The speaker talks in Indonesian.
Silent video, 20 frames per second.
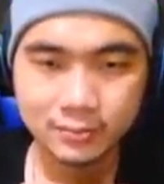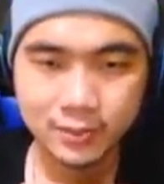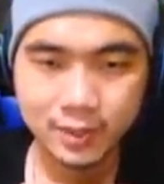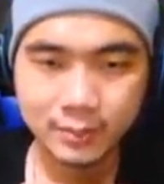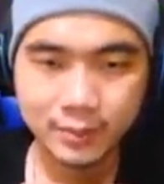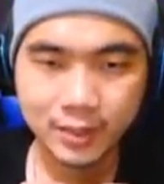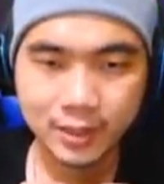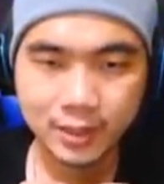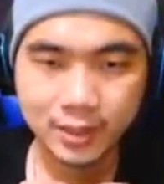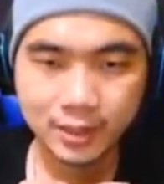
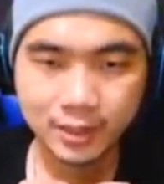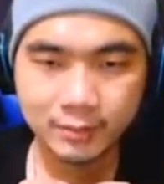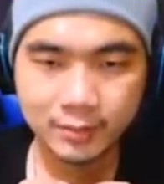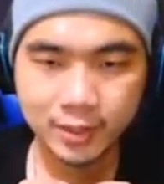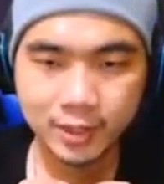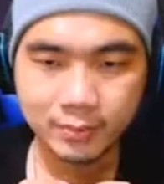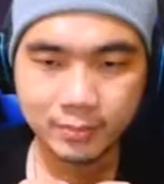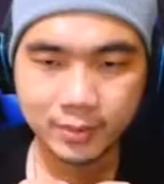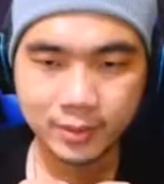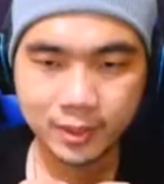Apakah game
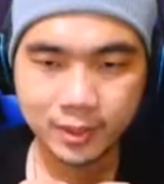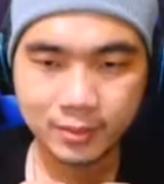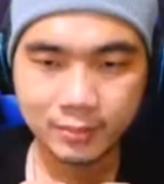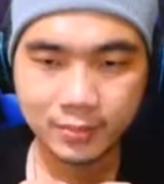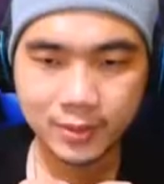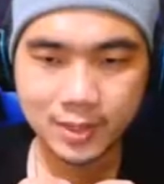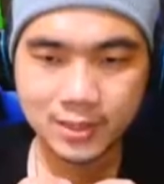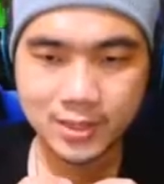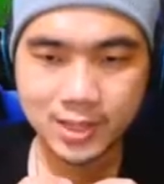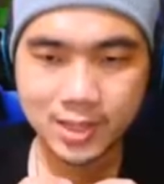ini berat?
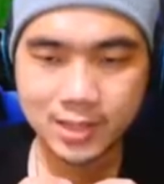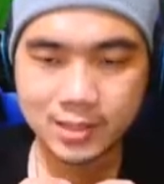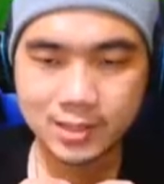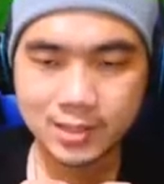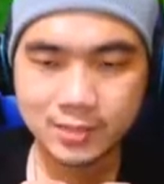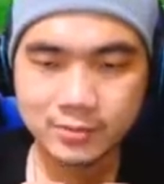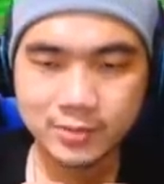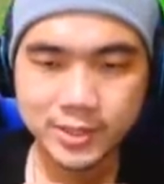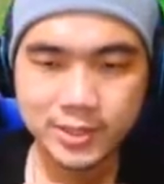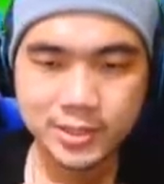Perasaan
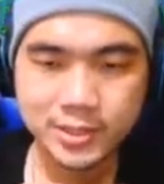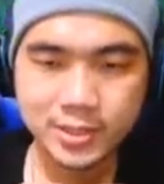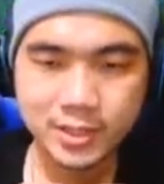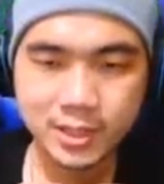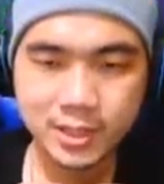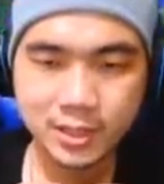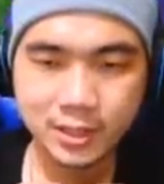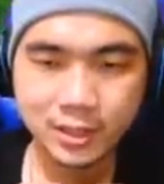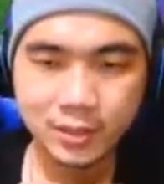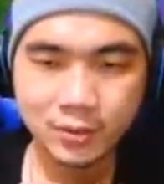The Witcher
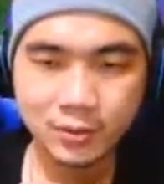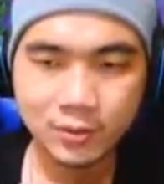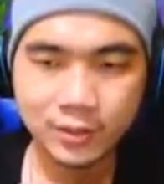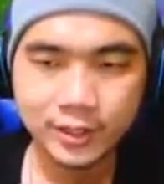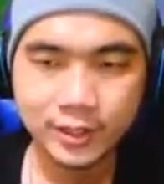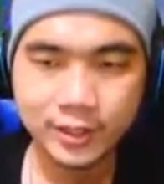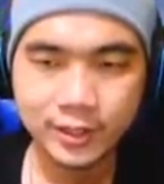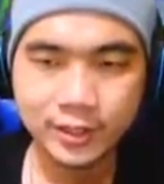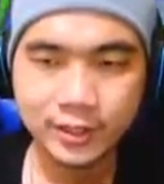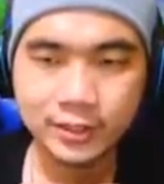nggak ada
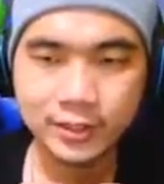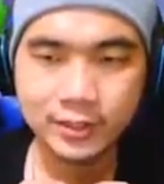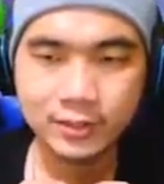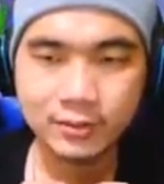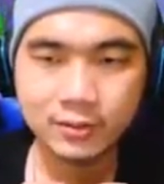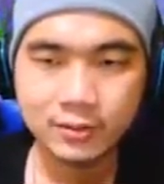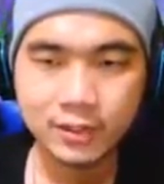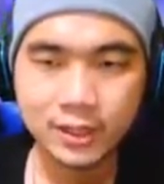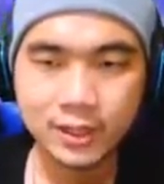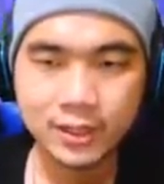loading deh. Ini
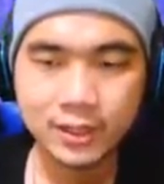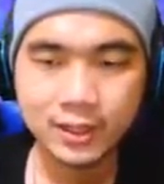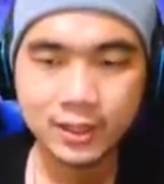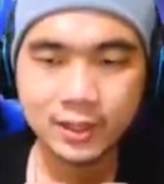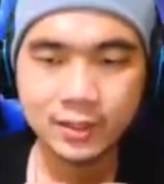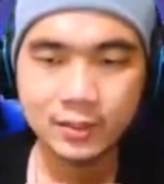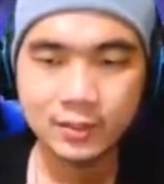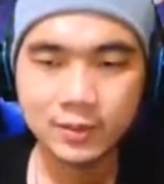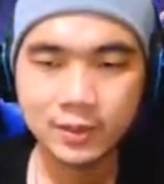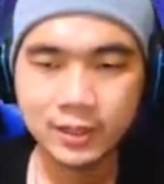kok agak
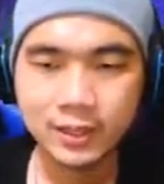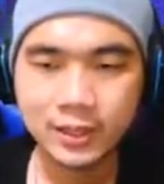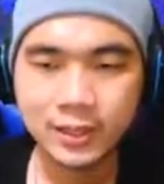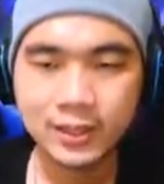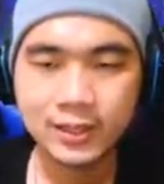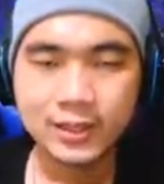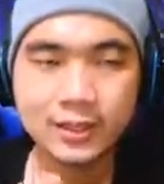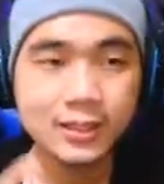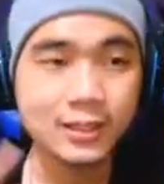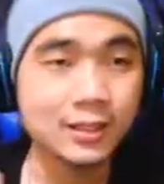loading
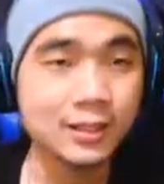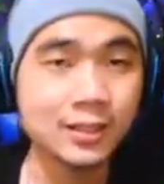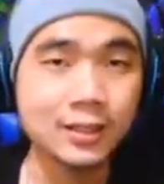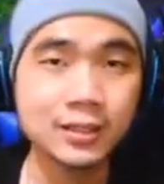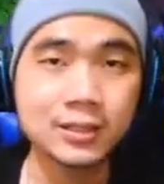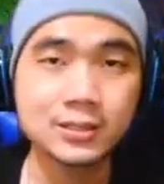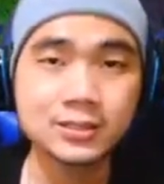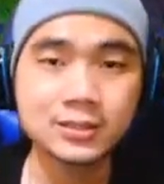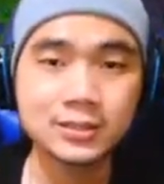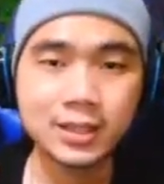
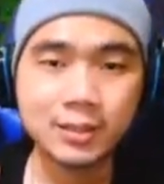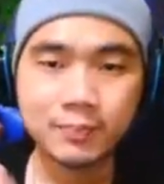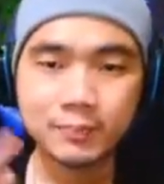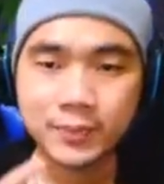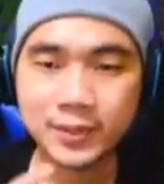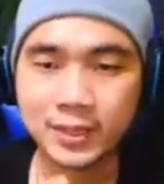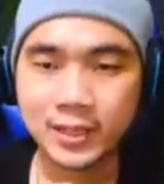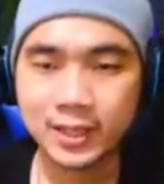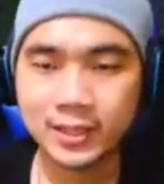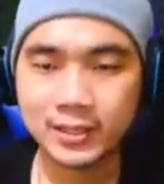ya
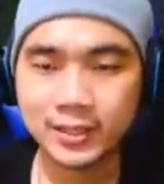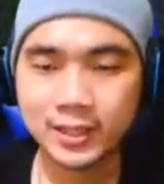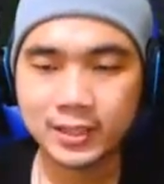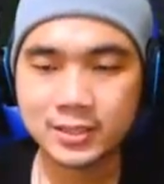pergantian